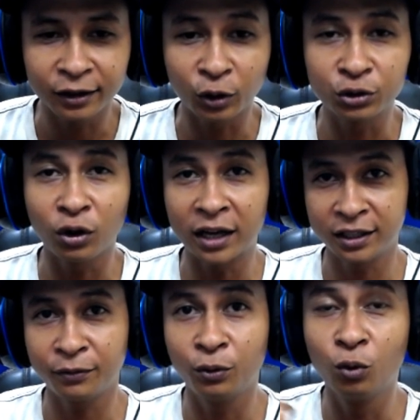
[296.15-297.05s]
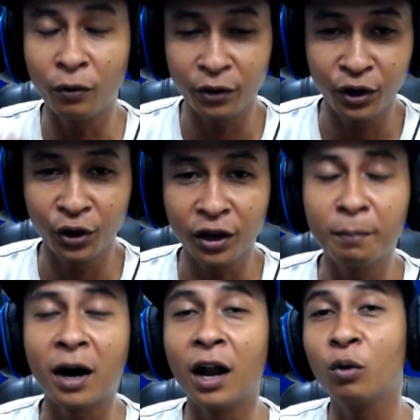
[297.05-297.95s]
terus lo kasih gue
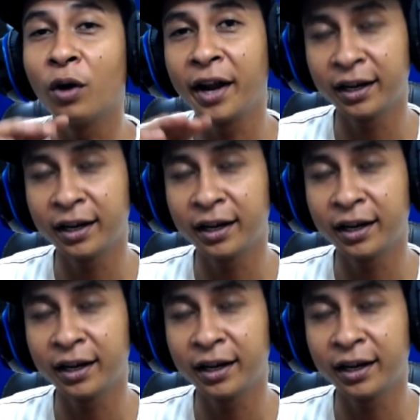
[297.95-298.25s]
videonya bakal gue